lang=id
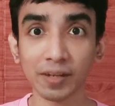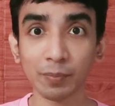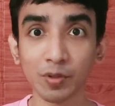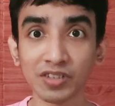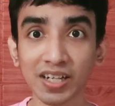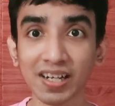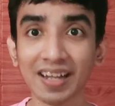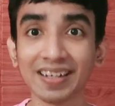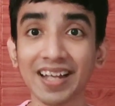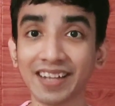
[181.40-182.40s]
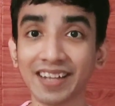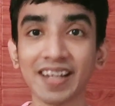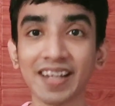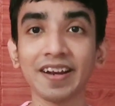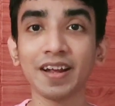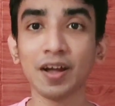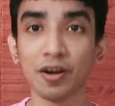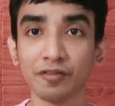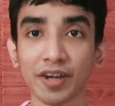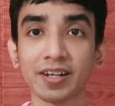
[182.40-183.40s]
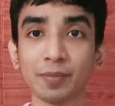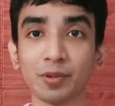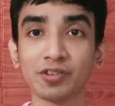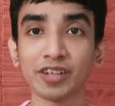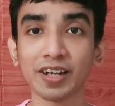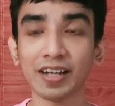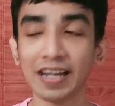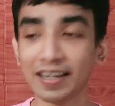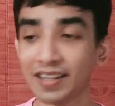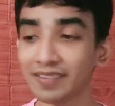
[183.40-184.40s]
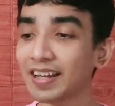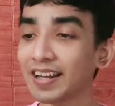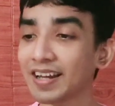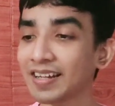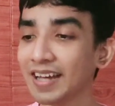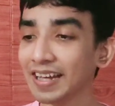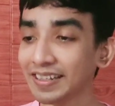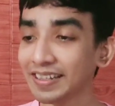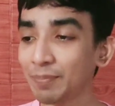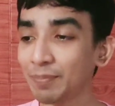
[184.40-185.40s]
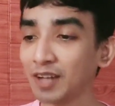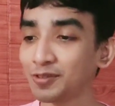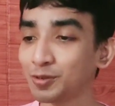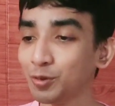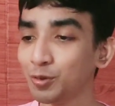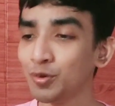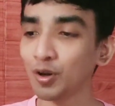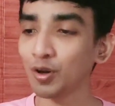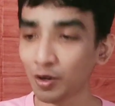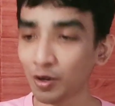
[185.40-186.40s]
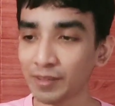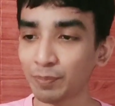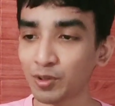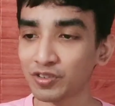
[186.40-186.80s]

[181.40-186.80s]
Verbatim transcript: teaser poster, dan terakhir, final poster. Nah sekarang kita bahas dulu konsep